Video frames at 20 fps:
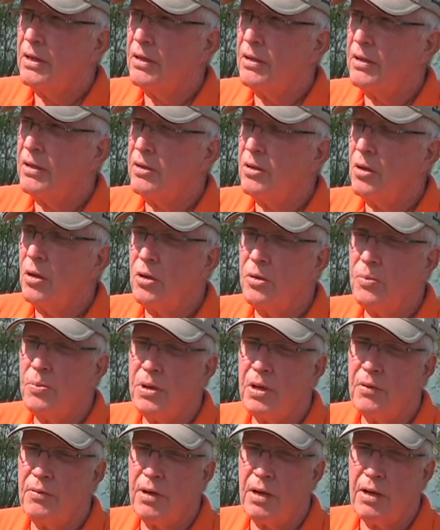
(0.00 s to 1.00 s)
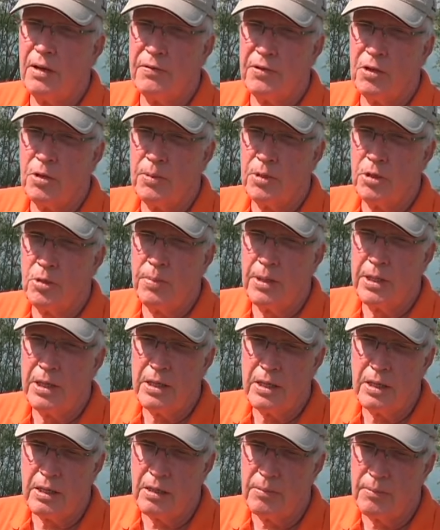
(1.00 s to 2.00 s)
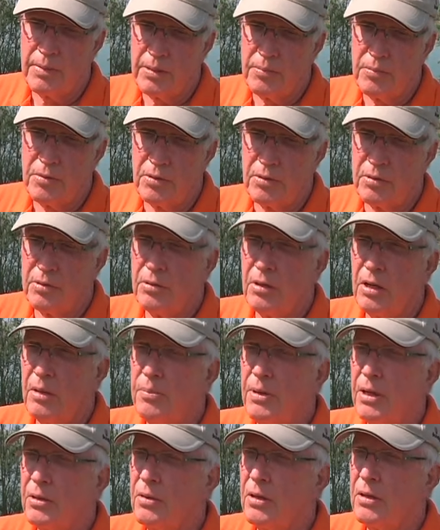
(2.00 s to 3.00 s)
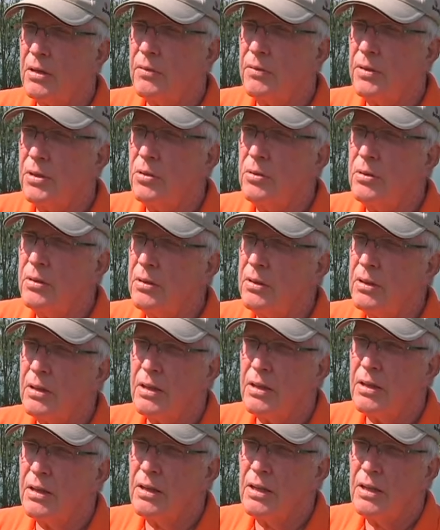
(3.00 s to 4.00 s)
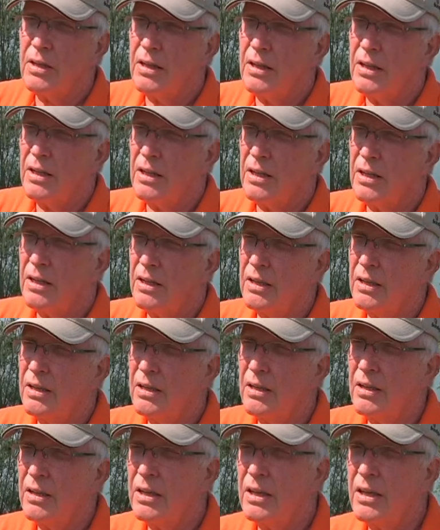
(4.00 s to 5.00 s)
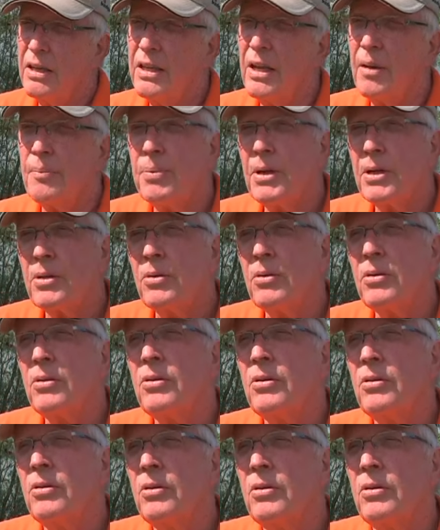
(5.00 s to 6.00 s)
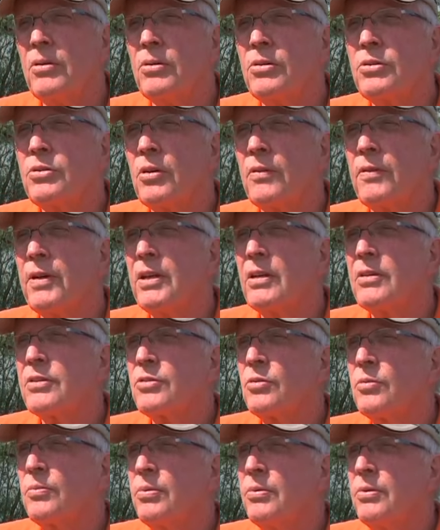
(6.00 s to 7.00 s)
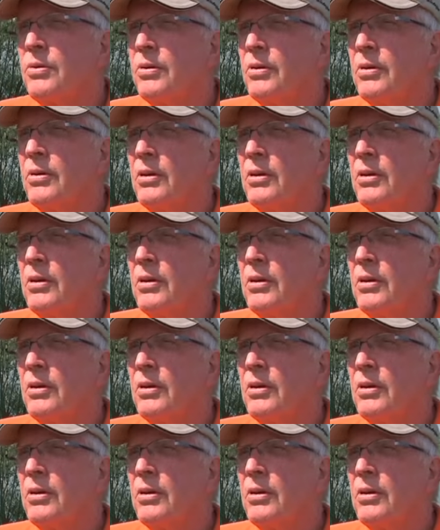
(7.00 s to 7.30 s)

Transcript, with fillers: euh, il peut y avoir un phénomène de panique quand même de la part de l'individu. Hein. Et il n'y a pas de, de surveillance non plus.